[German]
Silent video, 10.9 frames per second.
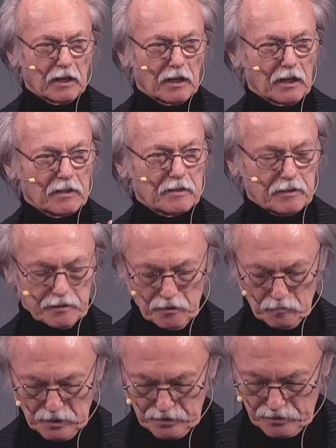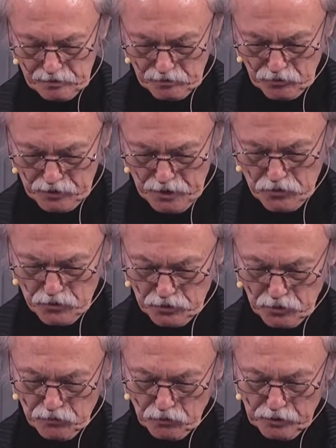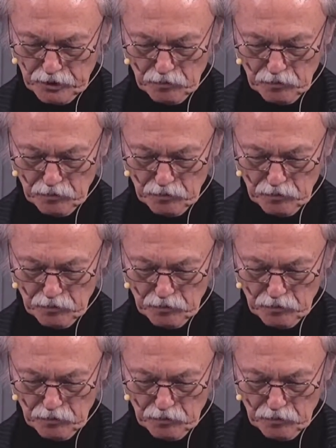als ich damals zu Jesus gefunden